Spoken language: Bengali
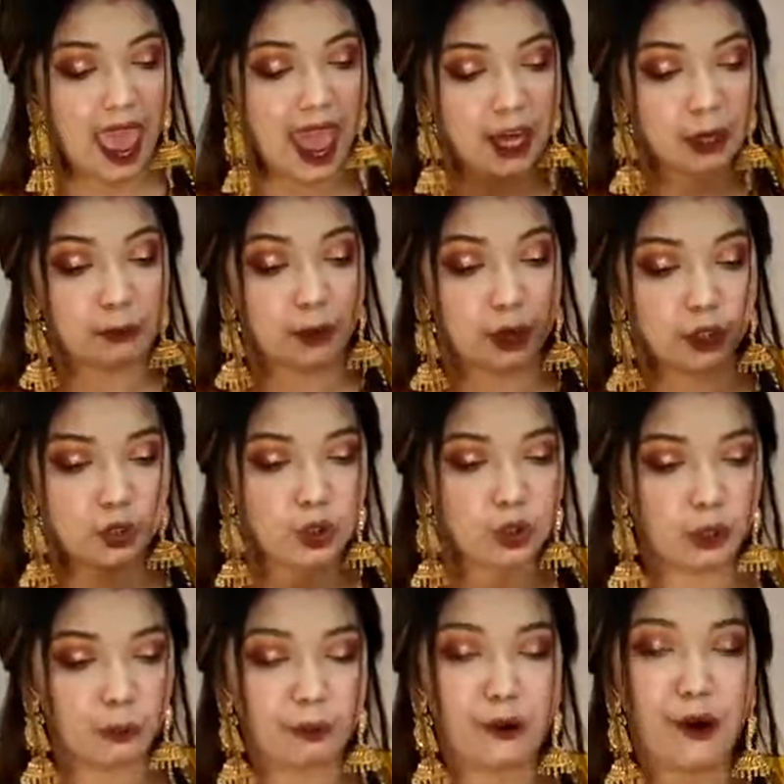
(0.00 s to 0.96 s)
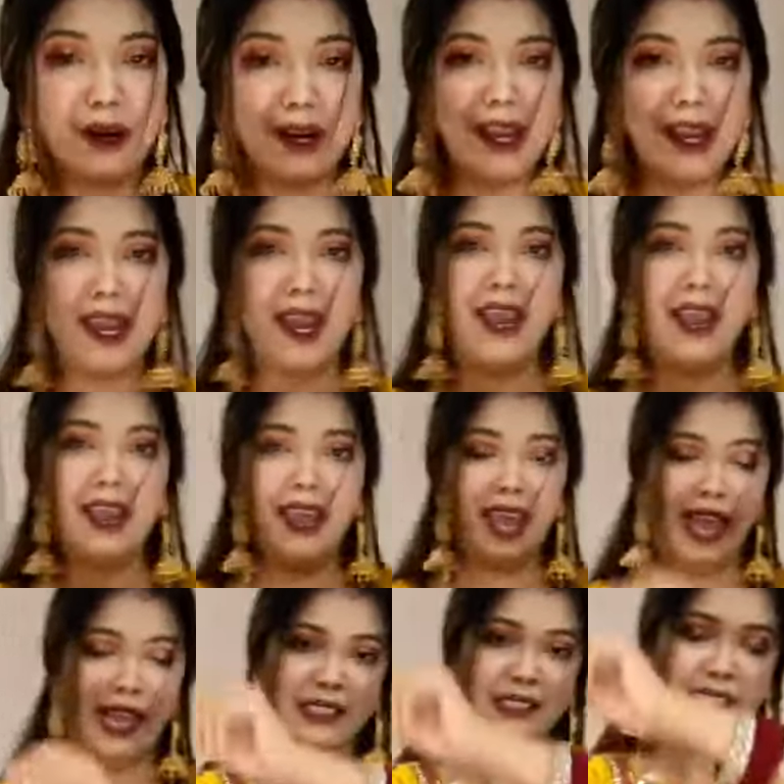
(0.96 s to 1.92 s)
এক বছর পরে
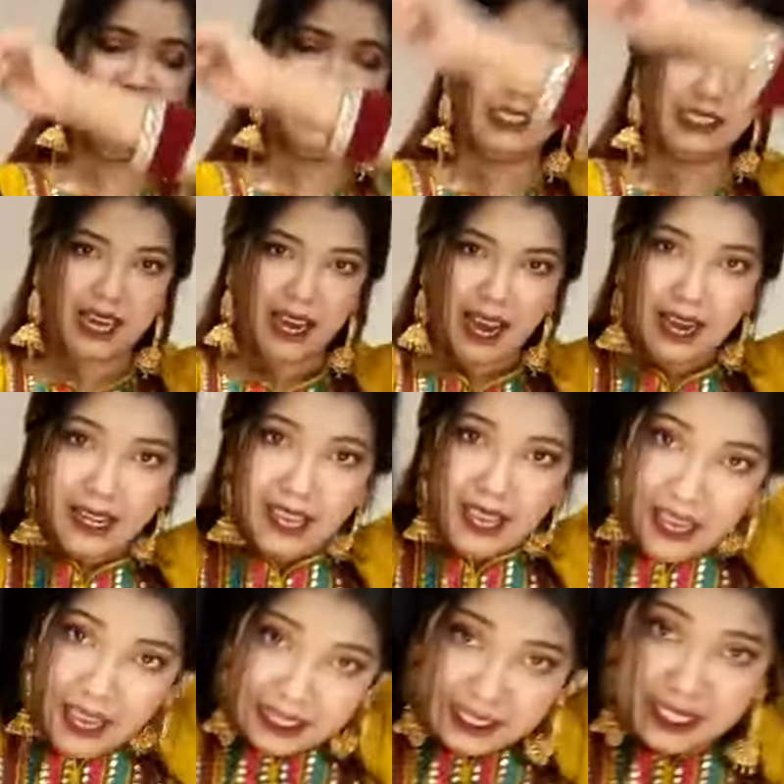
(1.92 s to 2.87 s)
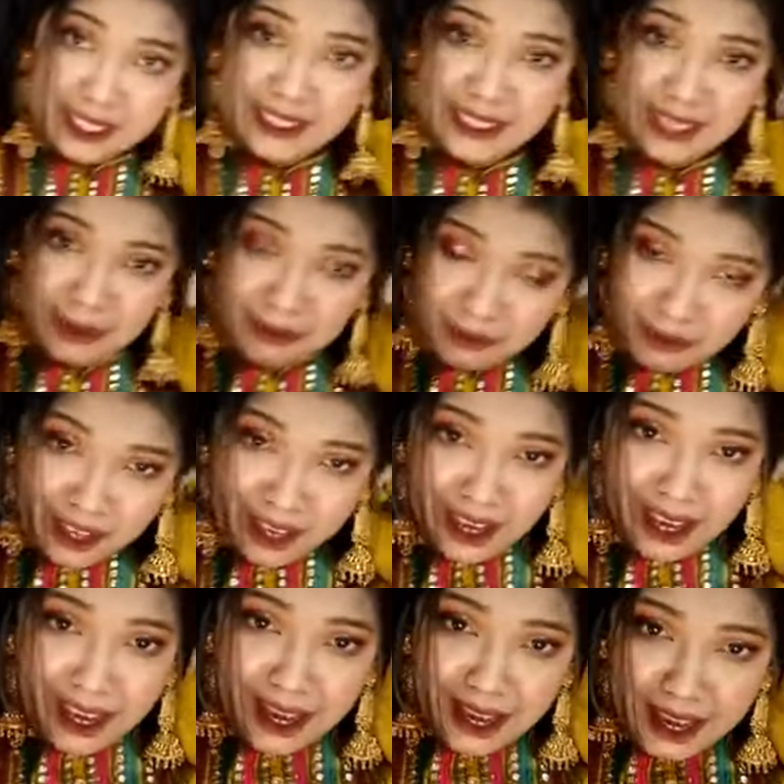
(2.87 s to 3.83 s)
এই জিনিসটা এসেছে
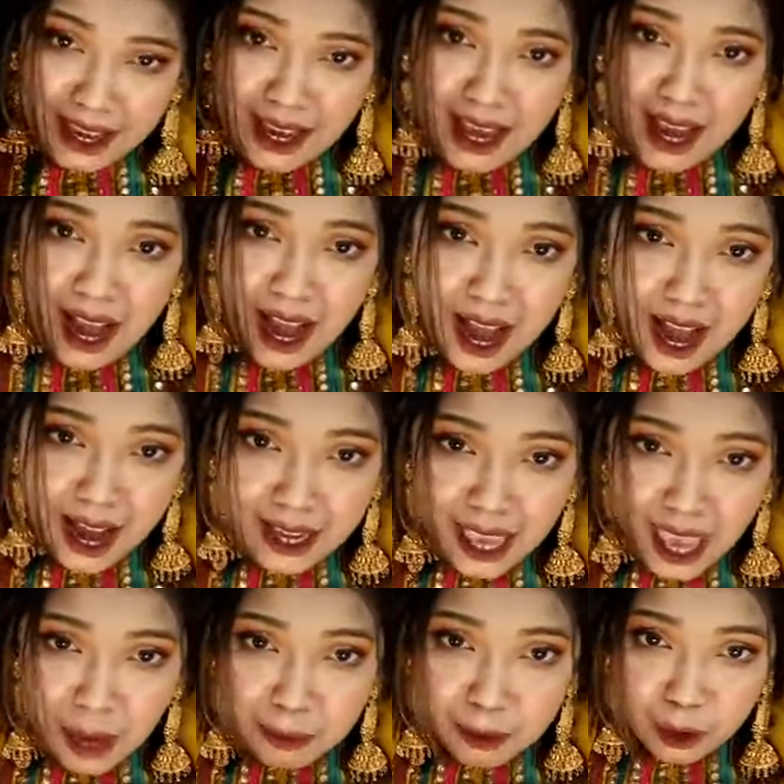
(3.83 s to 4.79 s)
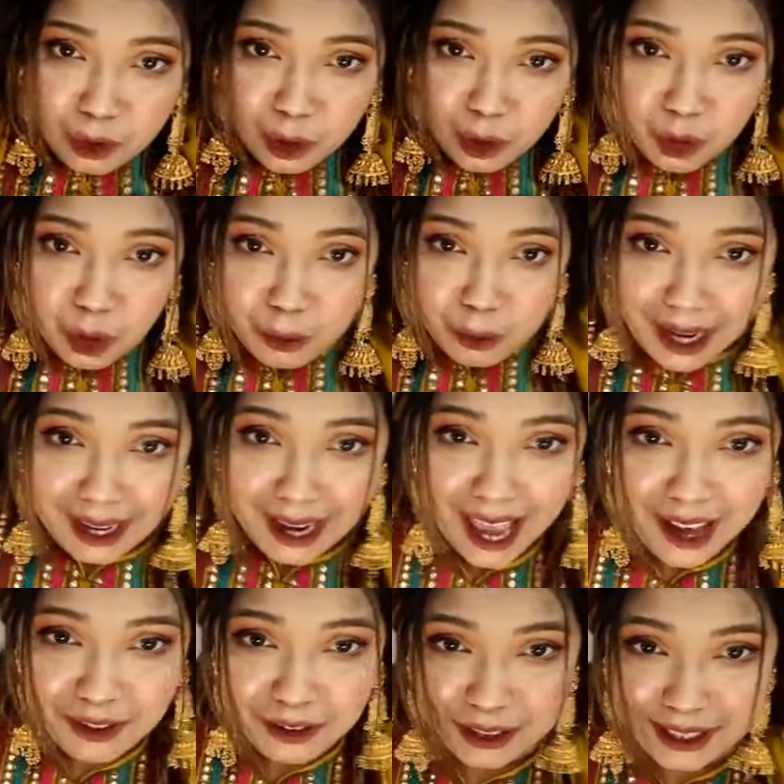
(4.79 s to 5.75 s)
এই প্রথম তোমার
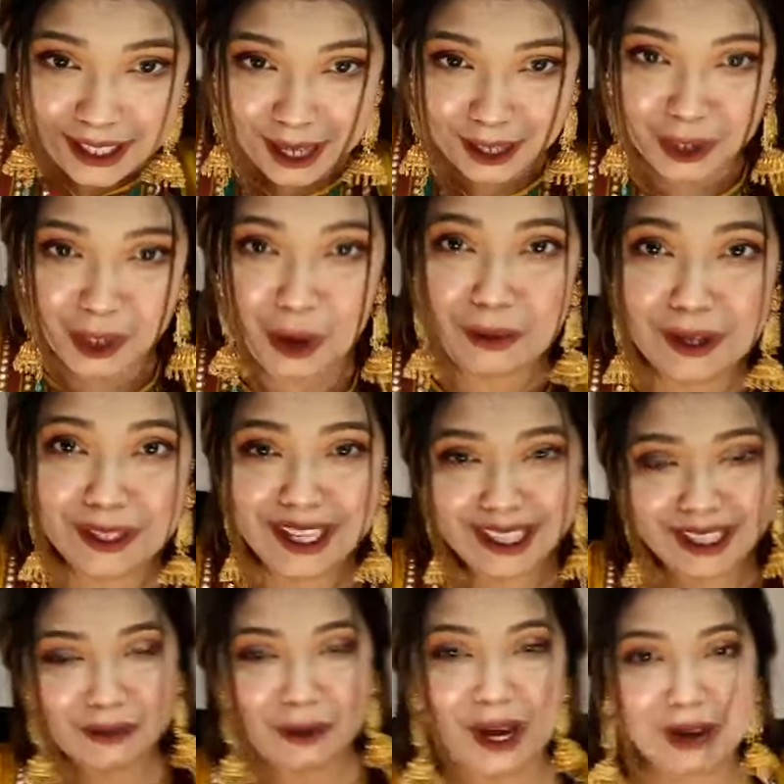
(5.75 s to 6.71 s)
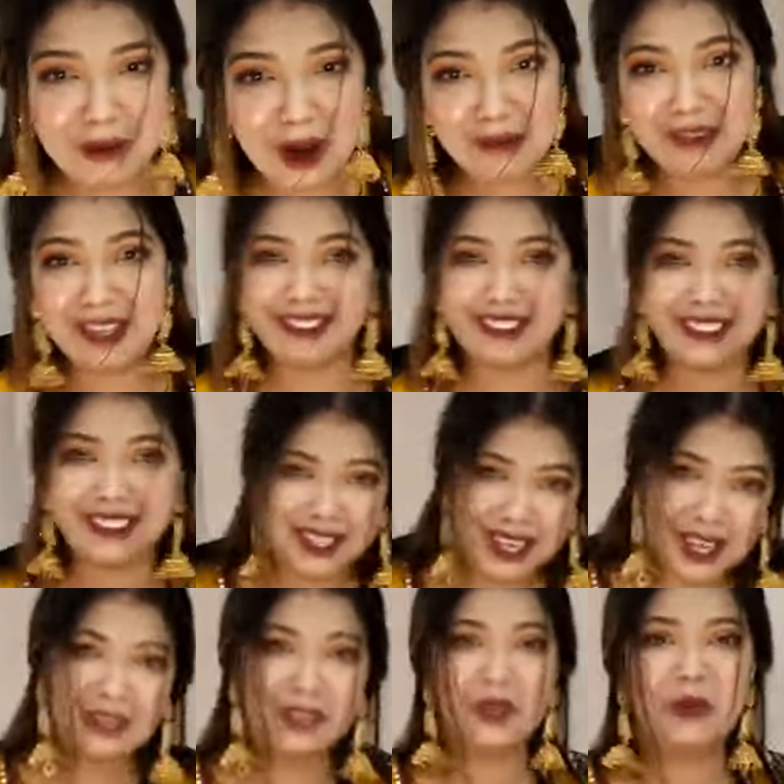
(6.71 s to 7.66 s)
লাইভ ঠিক সময় দেখতে পেলাম আমি আজকে
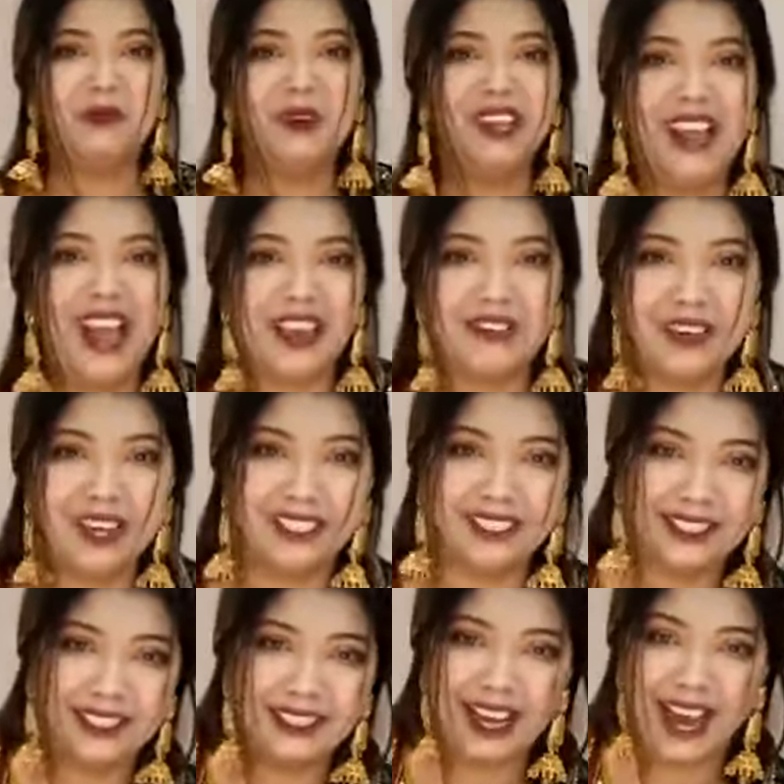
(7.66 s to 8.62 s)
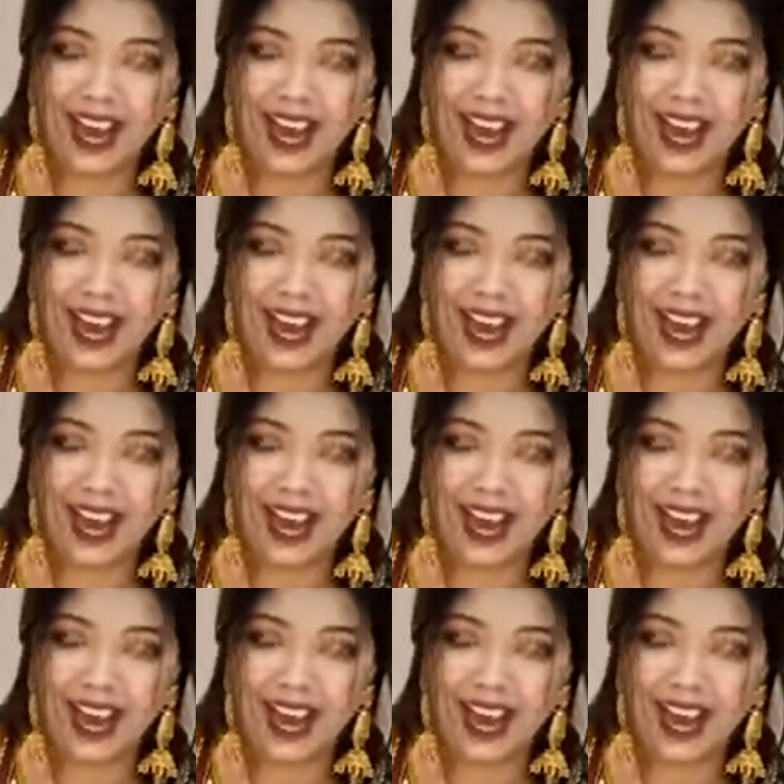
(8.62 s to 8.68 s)
ঠিক সময় লাইভে এসেছি